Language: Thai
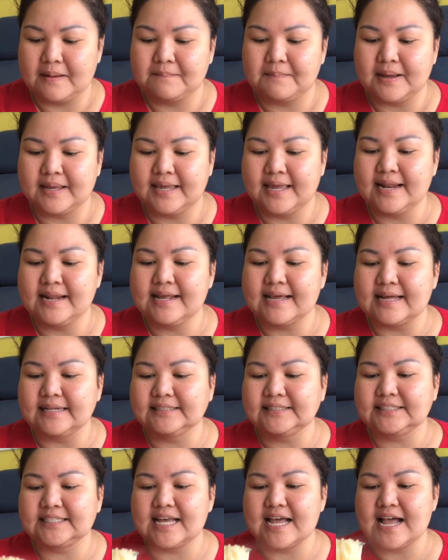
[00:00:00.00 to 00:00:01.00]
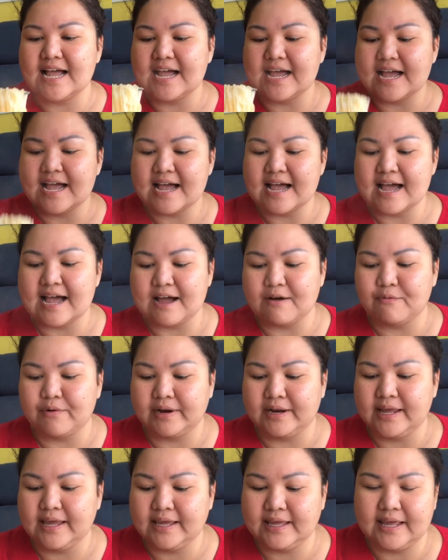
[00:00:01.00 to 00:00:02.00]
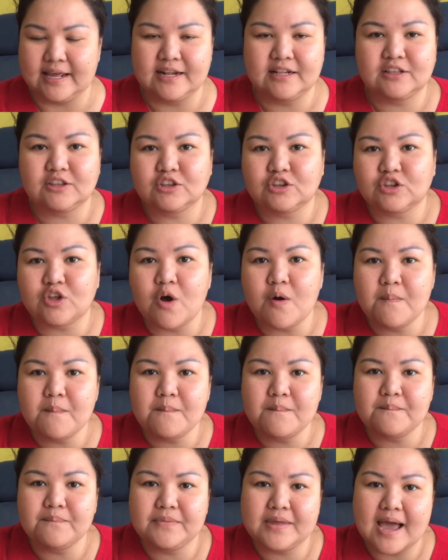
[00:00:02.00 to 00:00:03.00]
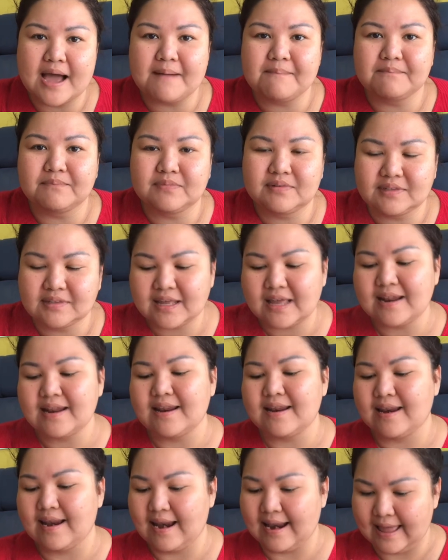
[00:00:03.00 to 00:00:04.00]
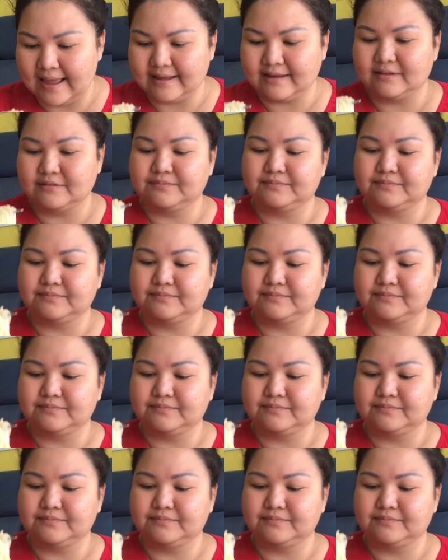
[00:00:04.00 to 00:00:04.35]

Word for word: มากินกันจ้า วันนี้กินต้มยำเส้นเล็ก